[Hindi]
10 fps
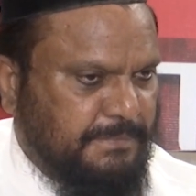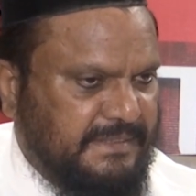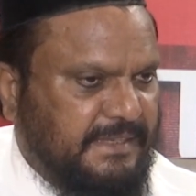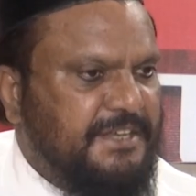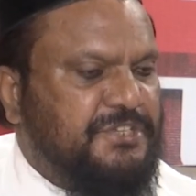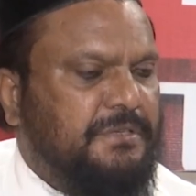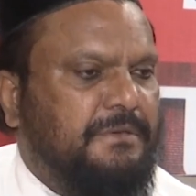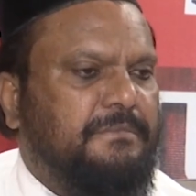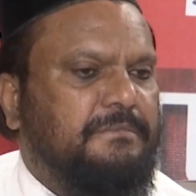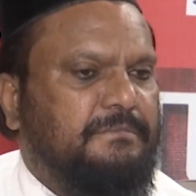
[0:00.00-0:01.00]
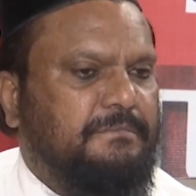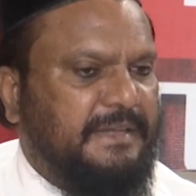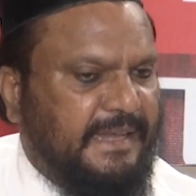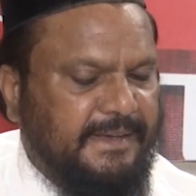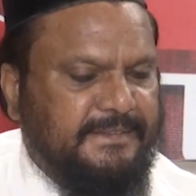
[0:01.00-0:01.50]
पैदाइश
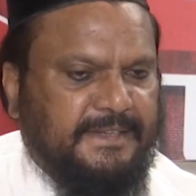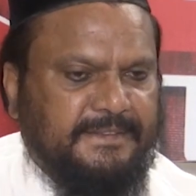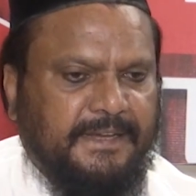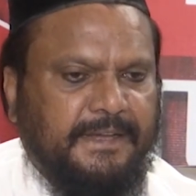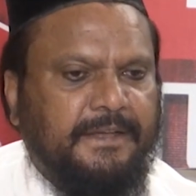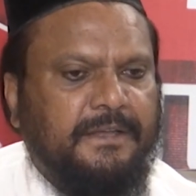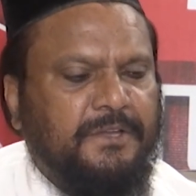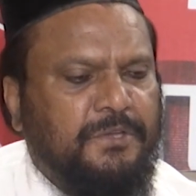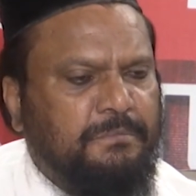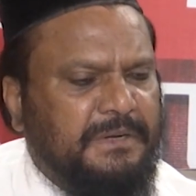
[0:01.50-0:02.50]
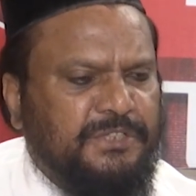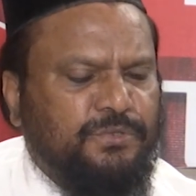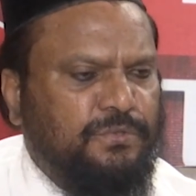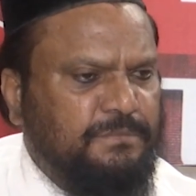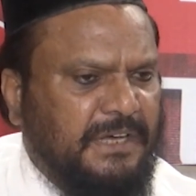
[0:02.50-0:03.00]
मनाया जाता है बड़े
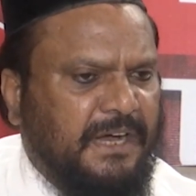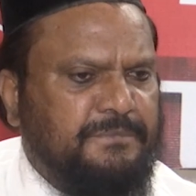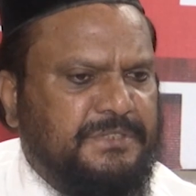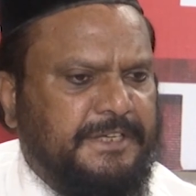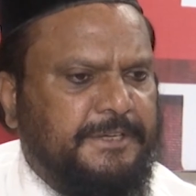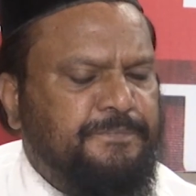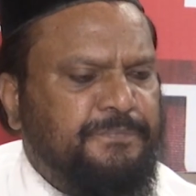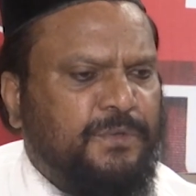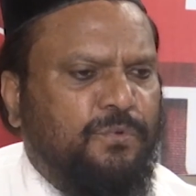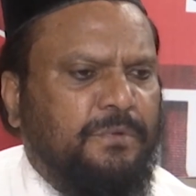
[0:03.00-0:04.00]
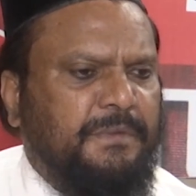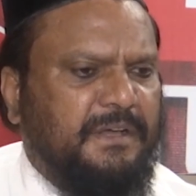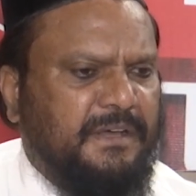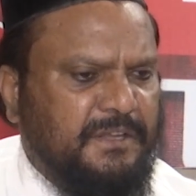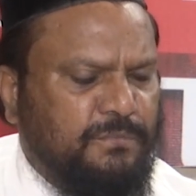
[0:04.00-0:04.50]
धूमधाम से उनमें
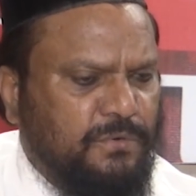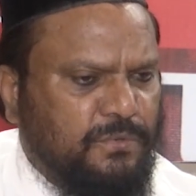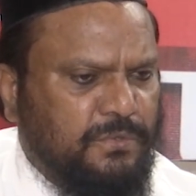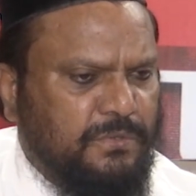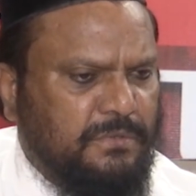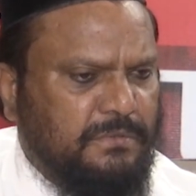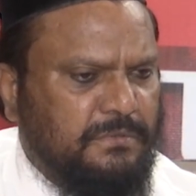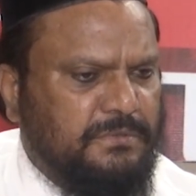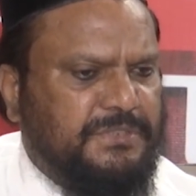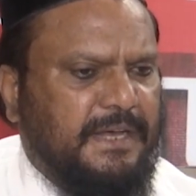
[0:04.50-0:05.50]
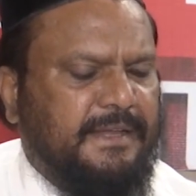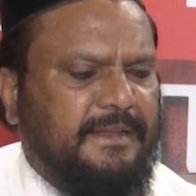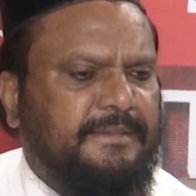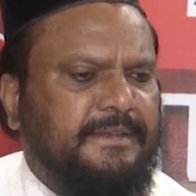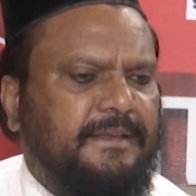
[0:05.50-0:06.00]
गरीबों को सहारा
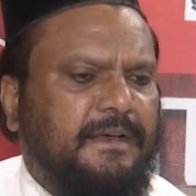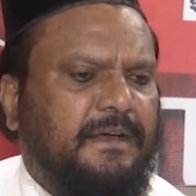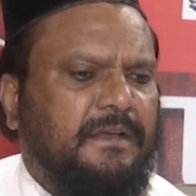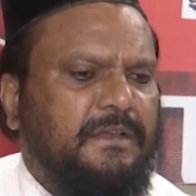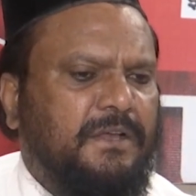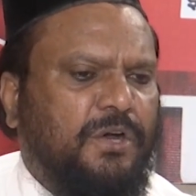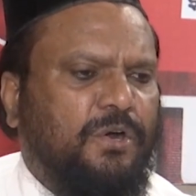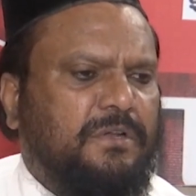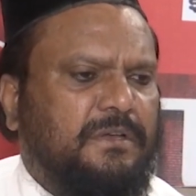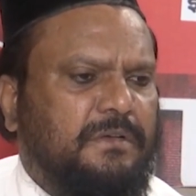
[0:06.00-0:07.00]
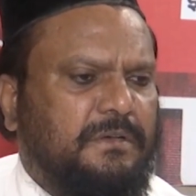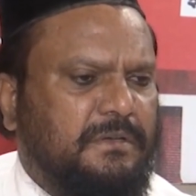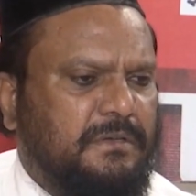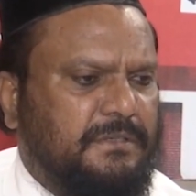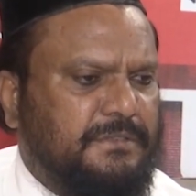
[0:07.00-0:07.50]
देना और
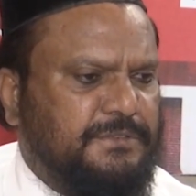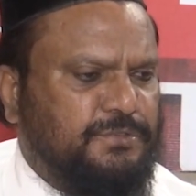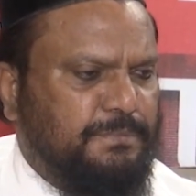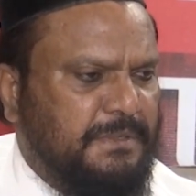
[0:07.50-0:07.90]
जो